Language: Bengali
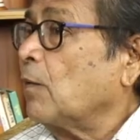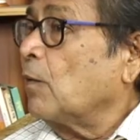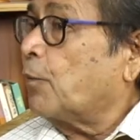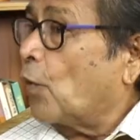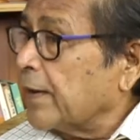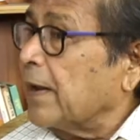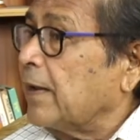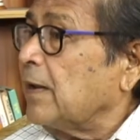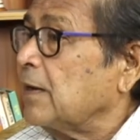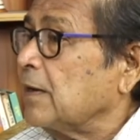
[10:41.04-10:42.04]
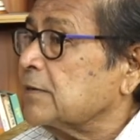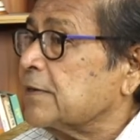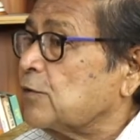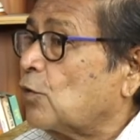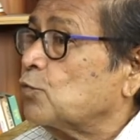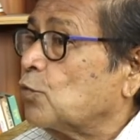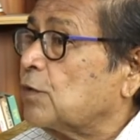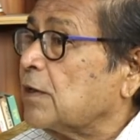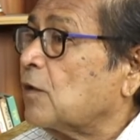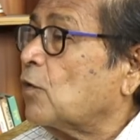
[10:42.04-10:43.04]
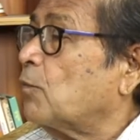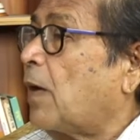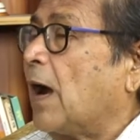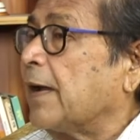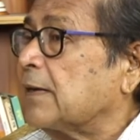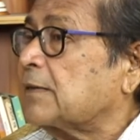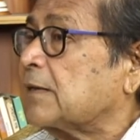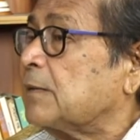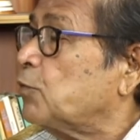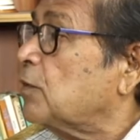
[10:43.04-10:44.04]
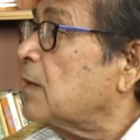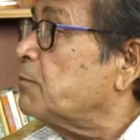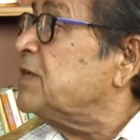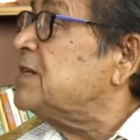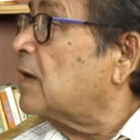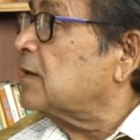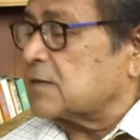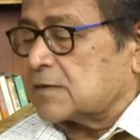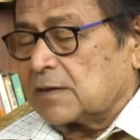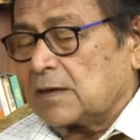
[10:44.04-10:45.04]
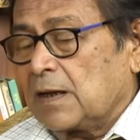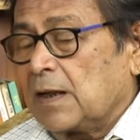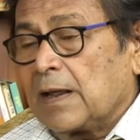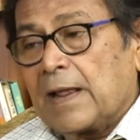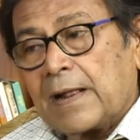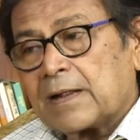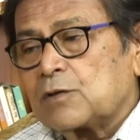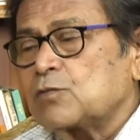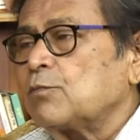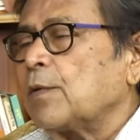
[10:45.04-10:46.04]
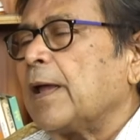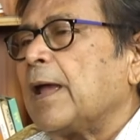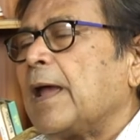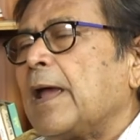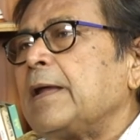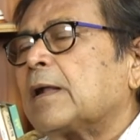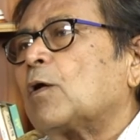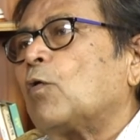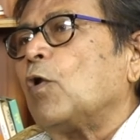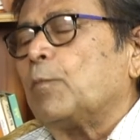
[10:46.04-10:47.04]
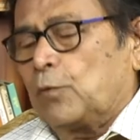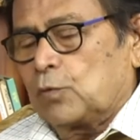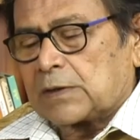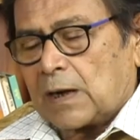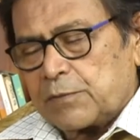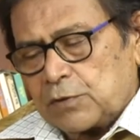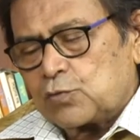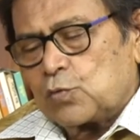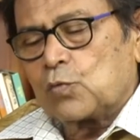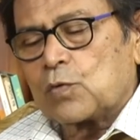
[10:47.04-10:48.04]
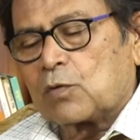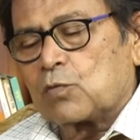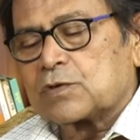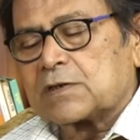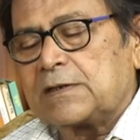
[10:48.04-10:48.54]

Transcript: পরে সেই যখন যুক্তিটা যখন ভাঙে তাদের মধ্যে একটা বিষাদ আসে এই একটা এই একটা গল্প তার আমি শুরুটা করছি